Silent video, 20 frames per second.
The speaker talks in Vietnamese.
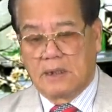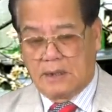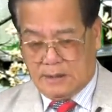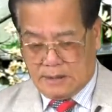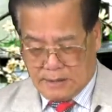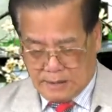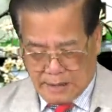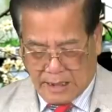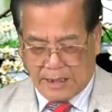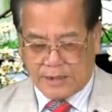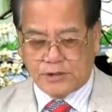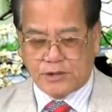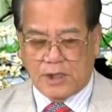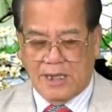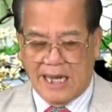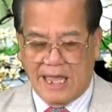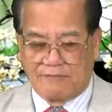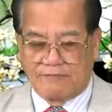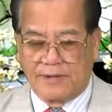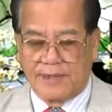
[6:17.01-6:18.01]
Thế thì trở
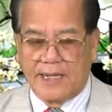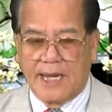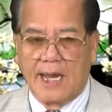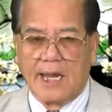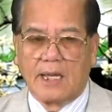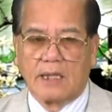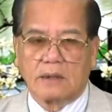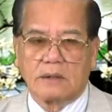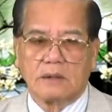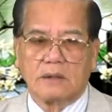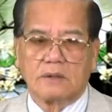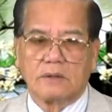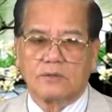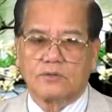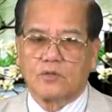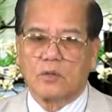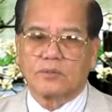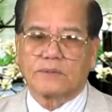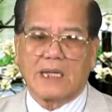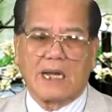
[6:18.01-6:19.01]
lại vấn đề,
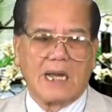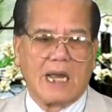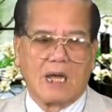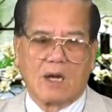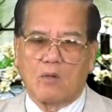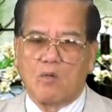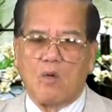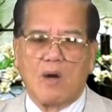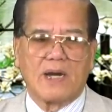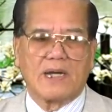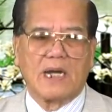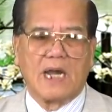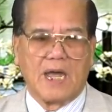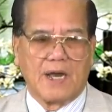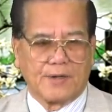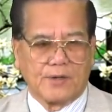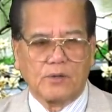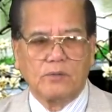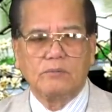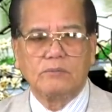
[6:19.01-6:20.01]
chúng ta lạc quan là
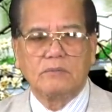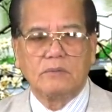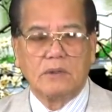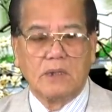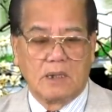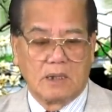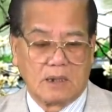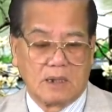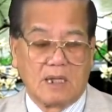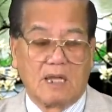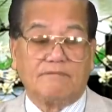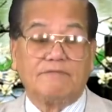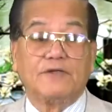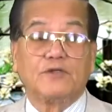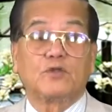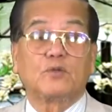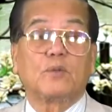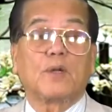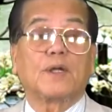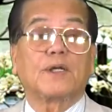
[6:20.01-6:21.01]
đúng, là vì
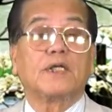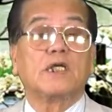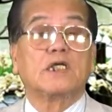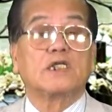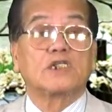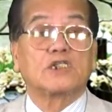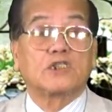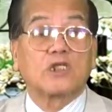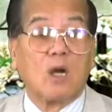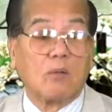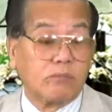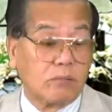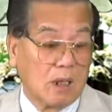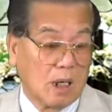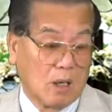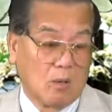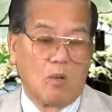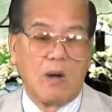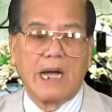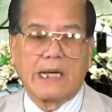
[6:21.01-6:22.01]
chúng ta được sống ở
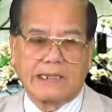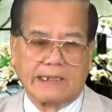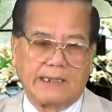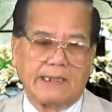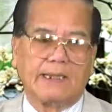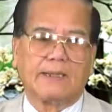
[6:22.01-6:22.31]
Hoa Kỳ.